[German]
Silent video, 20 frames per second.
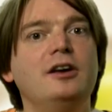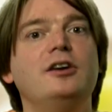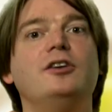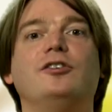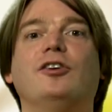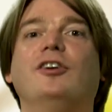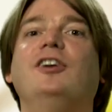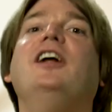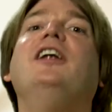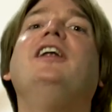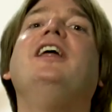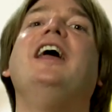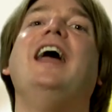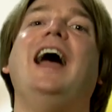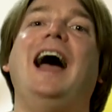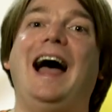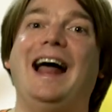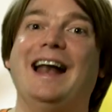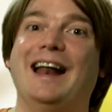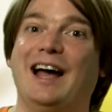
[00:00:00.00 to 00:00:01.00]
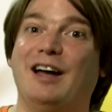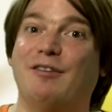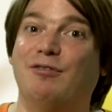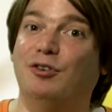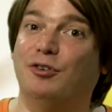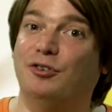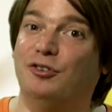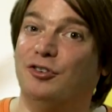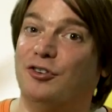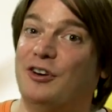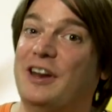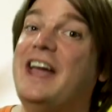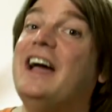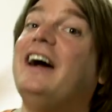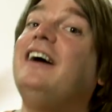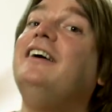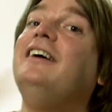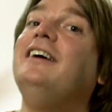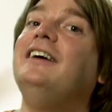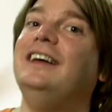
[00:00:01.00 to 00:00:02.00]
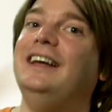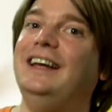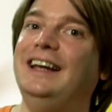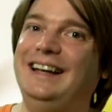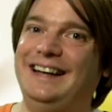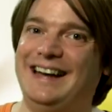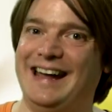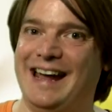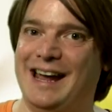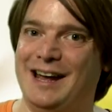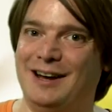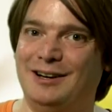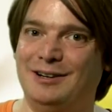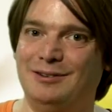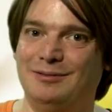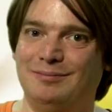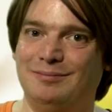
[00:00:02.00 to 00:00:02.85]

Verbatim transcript: sondern eine revolutionäre Idee.